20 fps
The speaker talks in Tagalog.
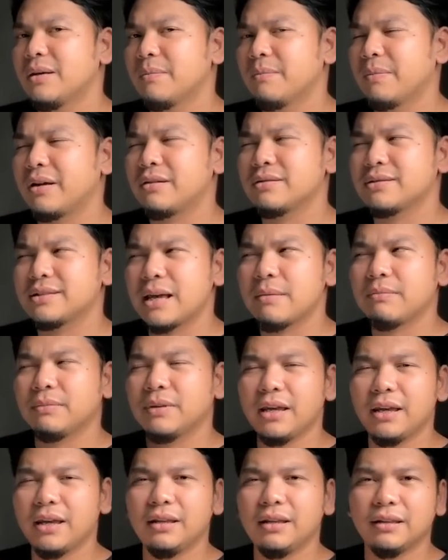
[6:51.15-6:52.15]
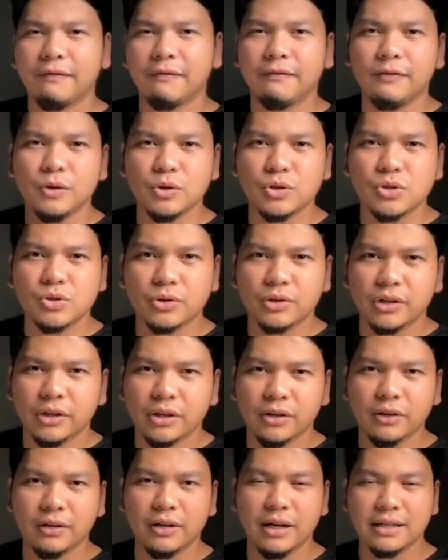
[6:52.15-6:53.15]
Pero someday in the future,
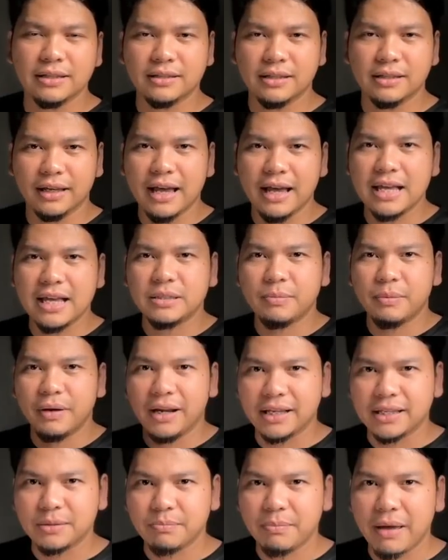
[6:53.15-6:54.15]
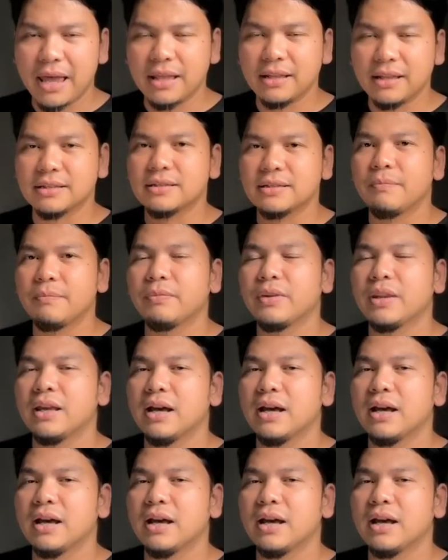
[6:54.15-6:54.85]
no, as the gospel expands,